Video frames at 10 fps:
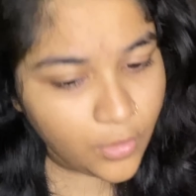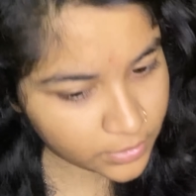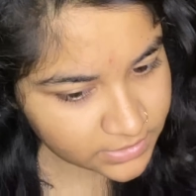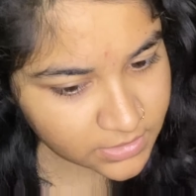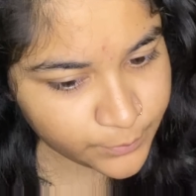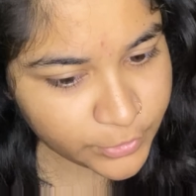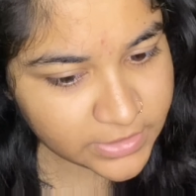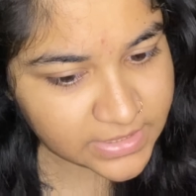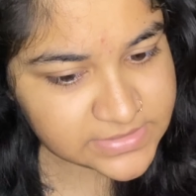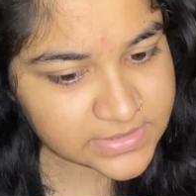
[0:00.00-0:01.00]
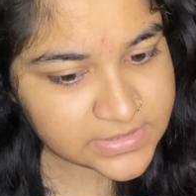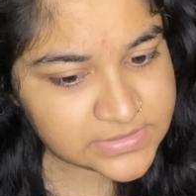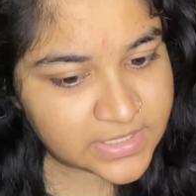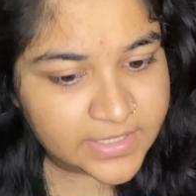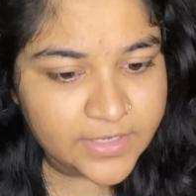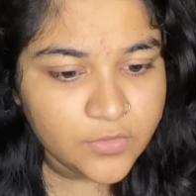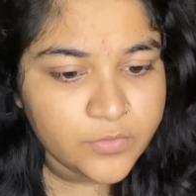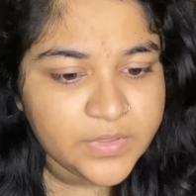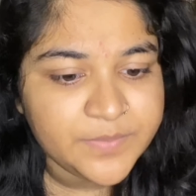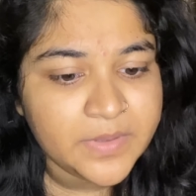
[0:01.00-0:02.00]
অনেকদিন পরে ক্লাসে গেছি আর
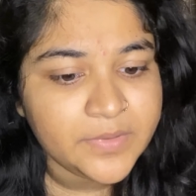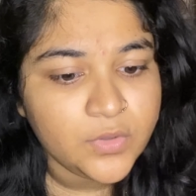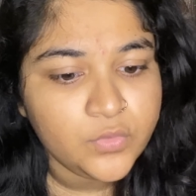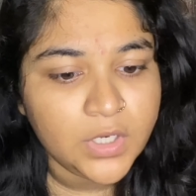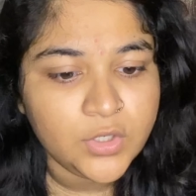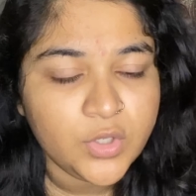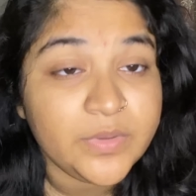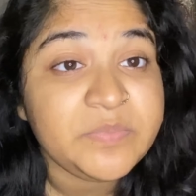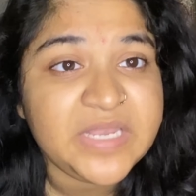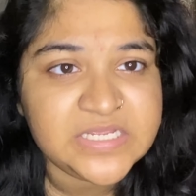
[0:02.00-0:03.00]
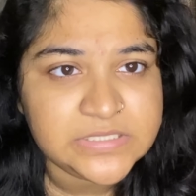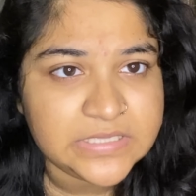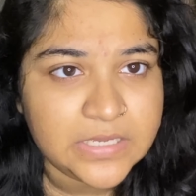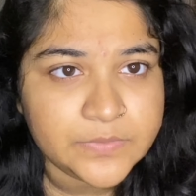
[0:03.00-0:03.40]
এরকম টাইমে আমাকে উঠানো হবে বিলাসিতা